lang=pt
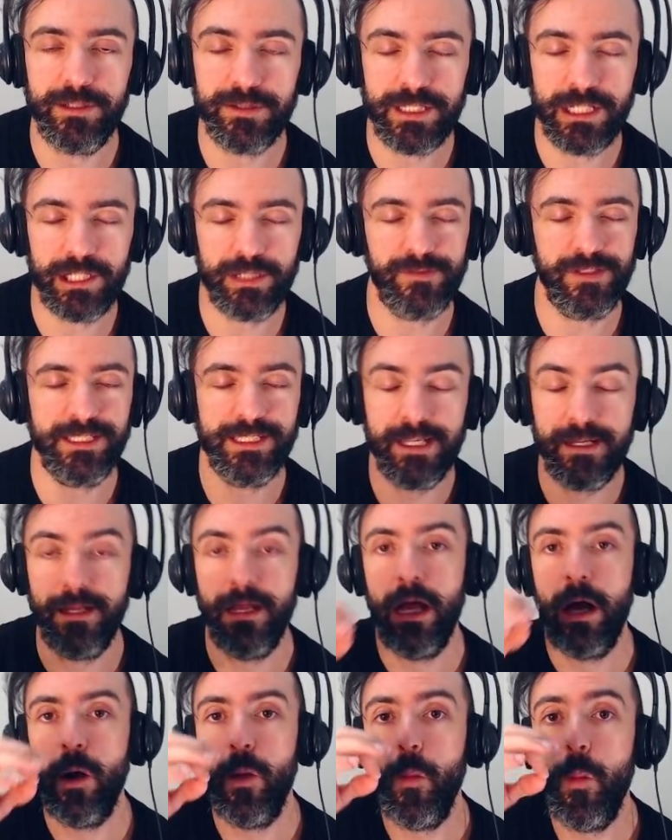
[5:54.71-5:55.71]
ou seja, vai
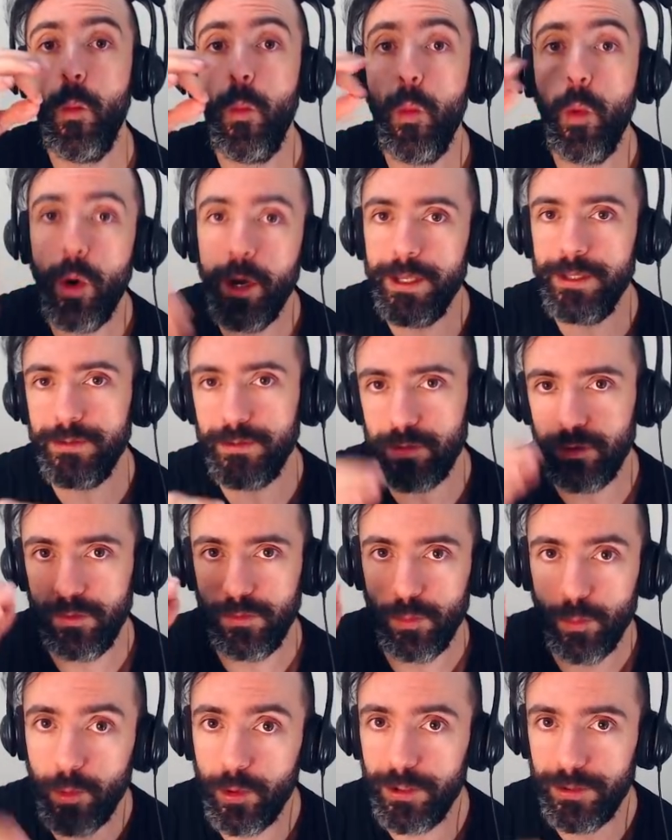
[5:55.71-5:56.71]
ser muito,
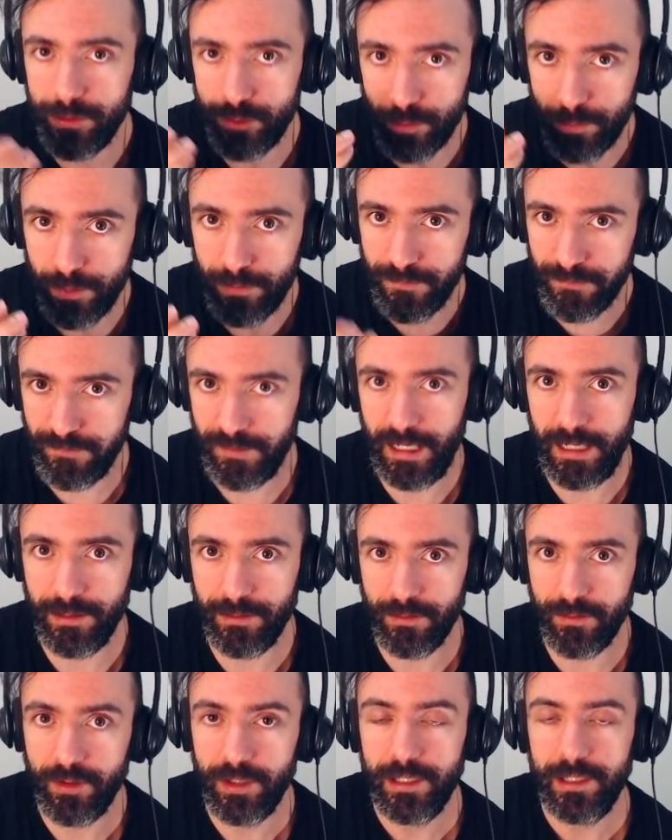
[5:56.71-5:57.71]
muito
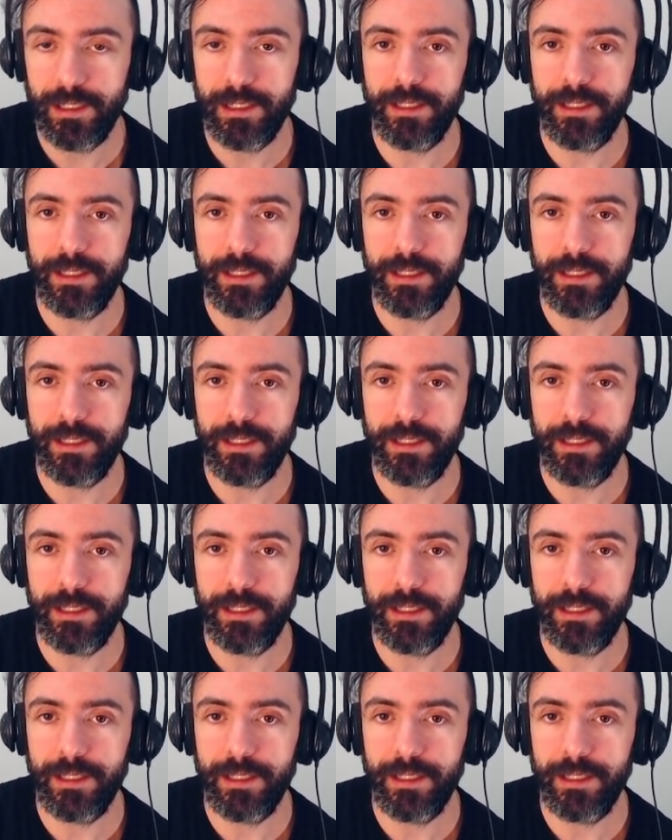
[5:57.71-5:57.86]
bufado.